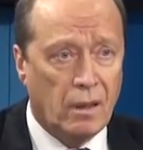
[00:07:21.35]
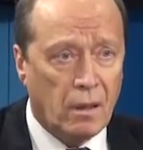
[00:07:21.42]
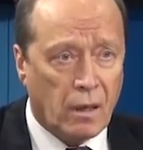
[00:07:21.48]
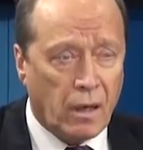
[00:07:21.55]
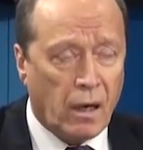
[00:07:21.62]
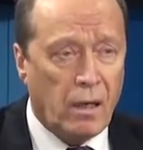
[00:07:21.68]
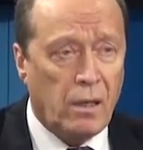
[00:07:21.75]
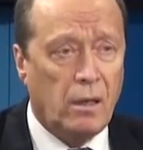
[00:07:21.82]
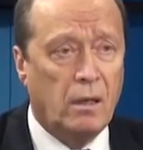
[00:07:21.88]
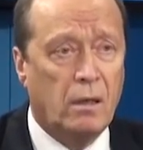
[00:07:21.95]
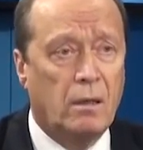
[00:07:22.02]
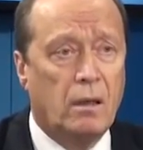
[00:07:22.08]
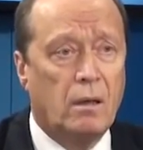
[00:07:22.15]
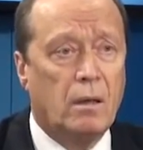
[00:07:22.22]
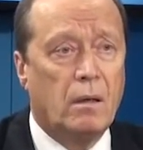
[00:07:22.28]
Крайне.
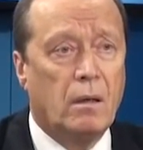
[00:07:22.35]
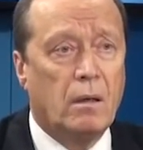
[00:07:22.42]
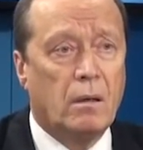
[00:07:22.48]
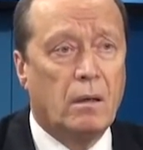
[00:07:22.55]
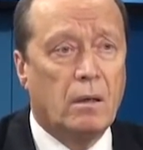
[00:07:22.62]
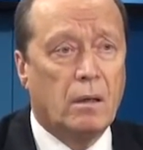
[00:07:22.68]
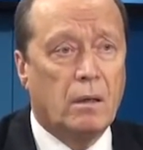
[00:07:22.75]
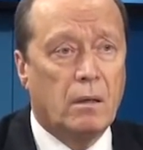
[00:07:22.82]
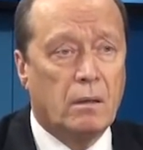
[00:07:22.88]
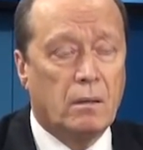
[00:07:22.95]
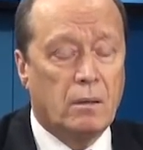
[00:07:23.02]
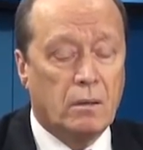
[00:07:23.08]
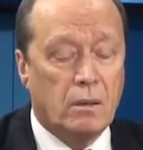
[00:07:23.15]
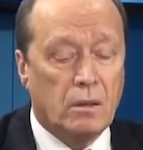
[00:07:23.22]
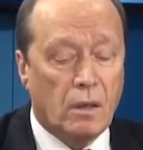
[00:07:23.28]
Опять эскалация
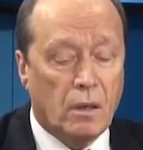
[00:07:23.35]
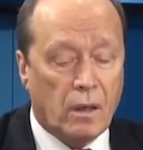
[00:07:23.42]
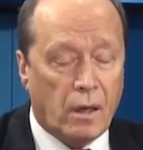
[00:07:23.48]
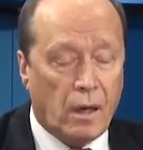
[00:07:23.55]
напряженности.